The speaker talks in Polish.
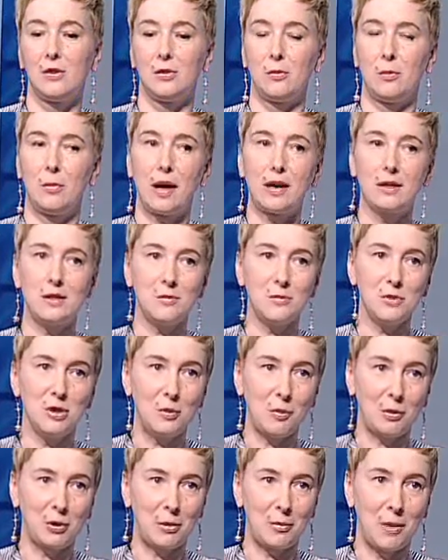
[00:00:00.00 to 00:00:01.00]
No, bardzo mi
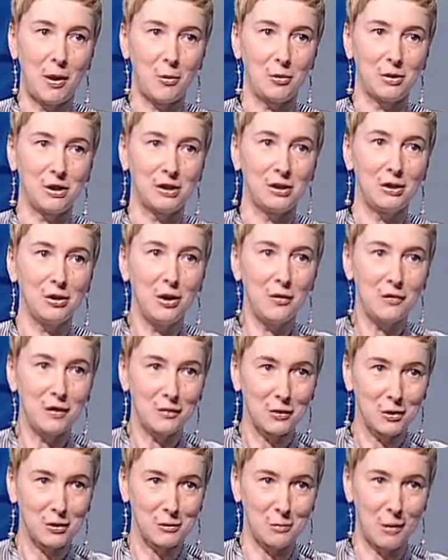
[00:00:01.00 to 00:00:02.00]
się podobało, nie tylko we
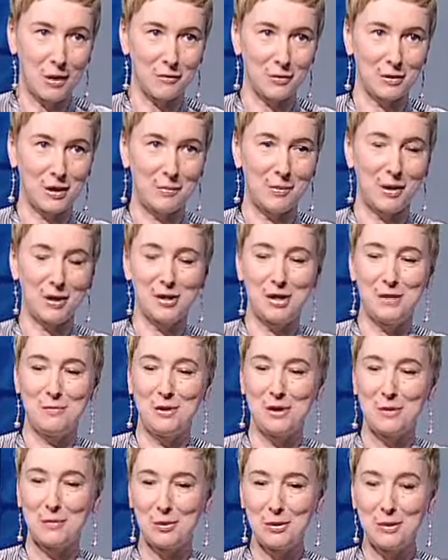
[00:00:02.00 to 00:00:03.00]
Wrocławiu, najbardziej mi
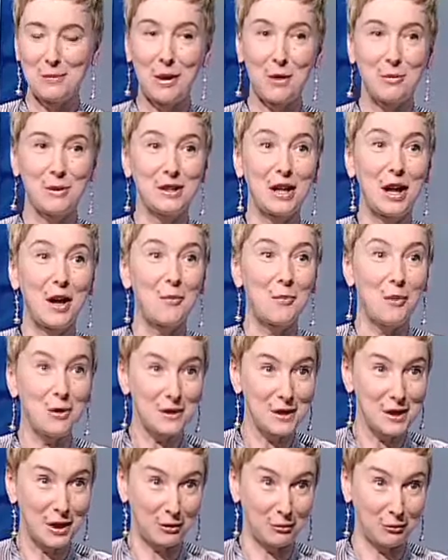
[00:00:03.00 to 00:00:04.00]
się podobały te
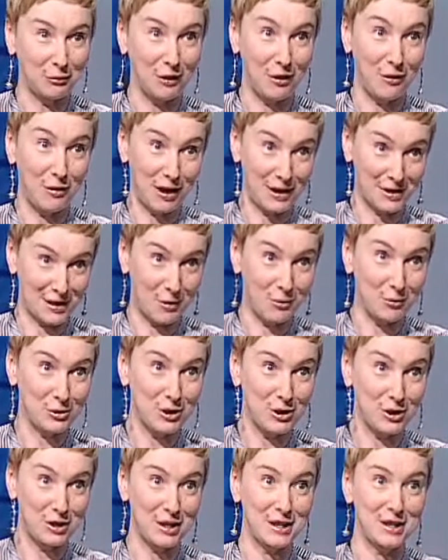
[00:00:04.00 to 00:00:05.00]
emocje, które okazało
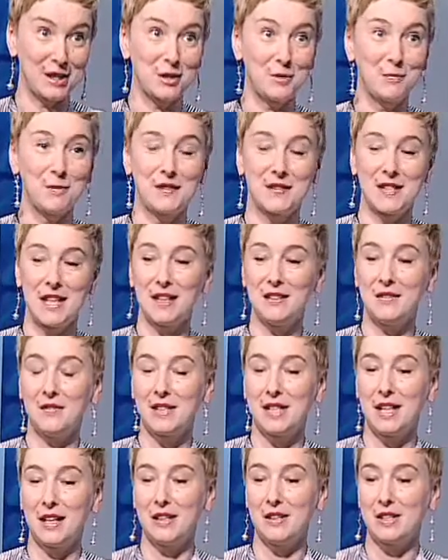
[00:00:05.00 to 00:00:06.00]
się, że jesteśmy
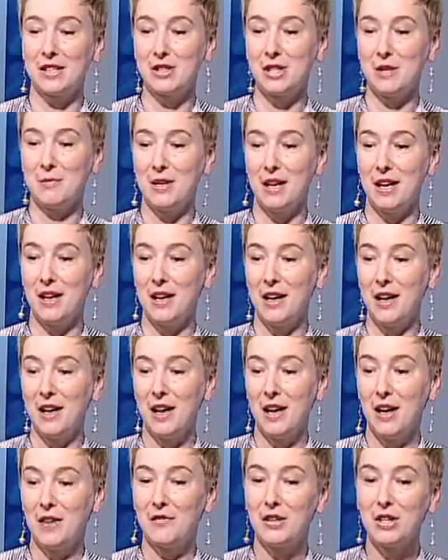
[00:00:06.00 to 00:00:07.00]
w stanie z siebie
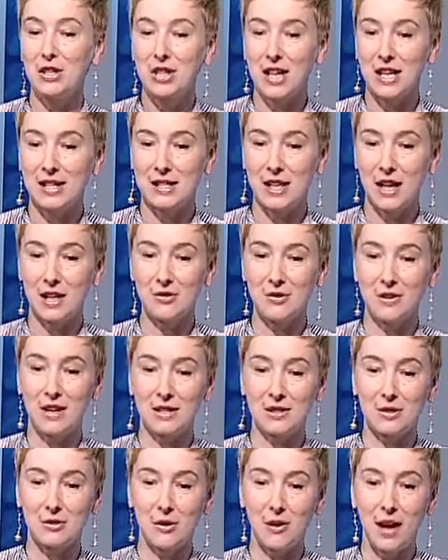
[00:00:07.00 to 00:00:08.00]
wykrzesać
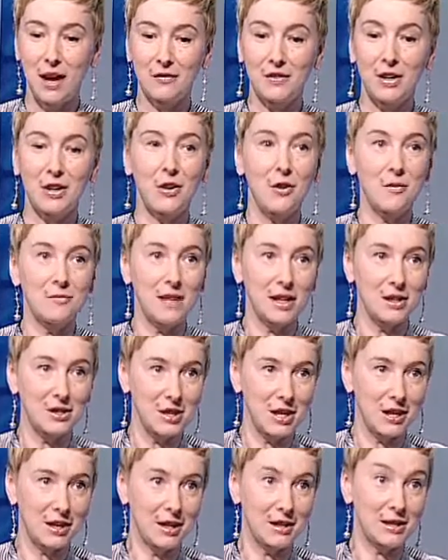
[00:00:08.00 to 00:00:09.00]
oraz to, jak wielką
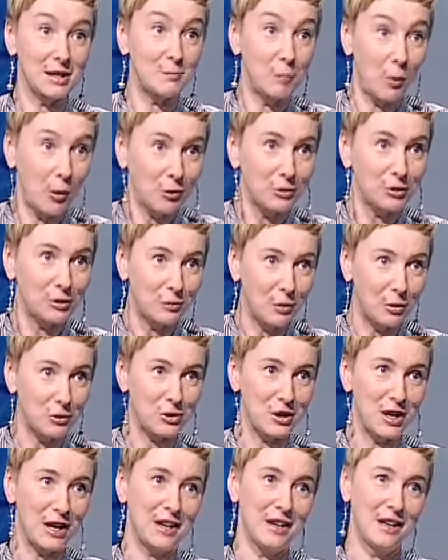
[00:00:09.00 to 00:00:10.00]
nadzieję sport
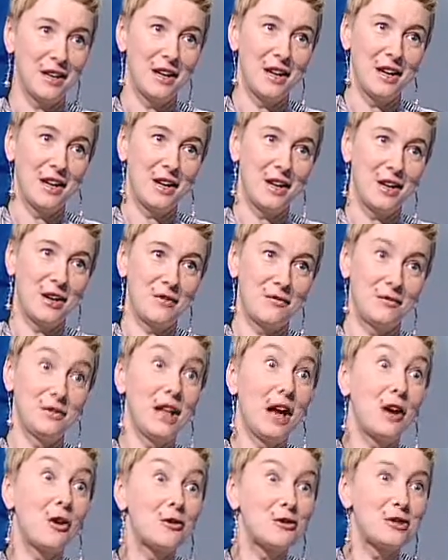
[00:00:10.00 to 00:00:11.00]
może e, w
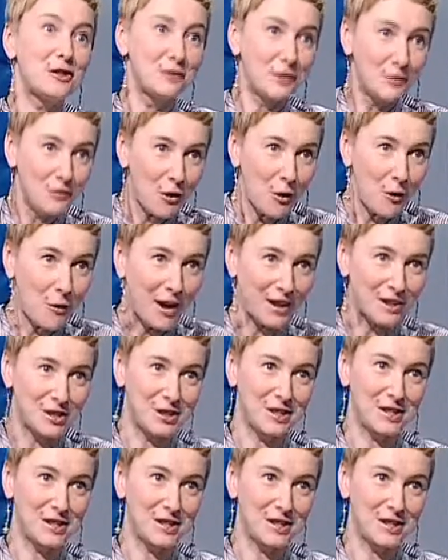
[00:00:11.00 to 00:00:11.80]
narodzie wywołać.